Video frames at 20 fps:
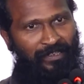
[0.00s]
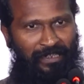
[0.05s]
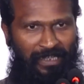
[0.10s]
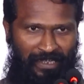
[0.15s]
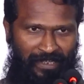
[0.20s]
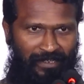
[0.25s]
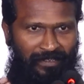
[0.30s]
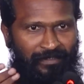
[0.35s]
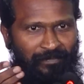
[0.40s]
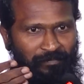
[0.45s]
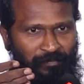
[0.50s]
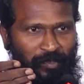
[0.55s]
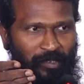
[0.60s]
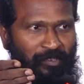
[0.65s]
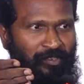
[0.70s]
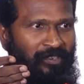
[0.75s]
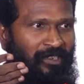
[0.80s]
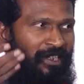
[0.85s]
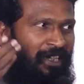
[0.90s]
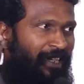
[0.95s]
நான்
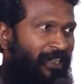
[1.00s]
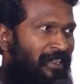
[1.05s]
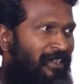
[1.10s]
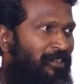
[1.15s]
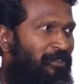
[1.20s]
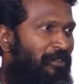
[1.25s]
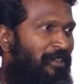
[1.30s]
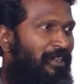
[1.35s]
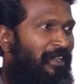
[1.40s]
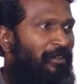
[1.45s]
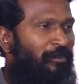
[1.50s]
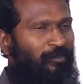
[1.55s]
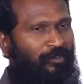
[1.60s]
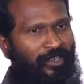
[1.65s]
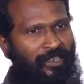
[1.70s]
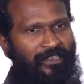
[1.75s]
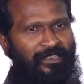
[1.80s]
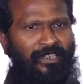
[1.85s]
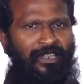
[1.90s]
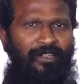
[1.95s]
ப்ரொடியூசர்கிட்ட அடிக்கடி சொல்லியிருக்கேன்
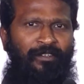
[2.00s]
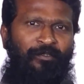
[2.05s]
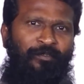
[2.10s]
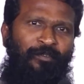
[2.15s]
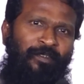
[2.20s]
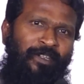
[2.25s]
உதய் சார்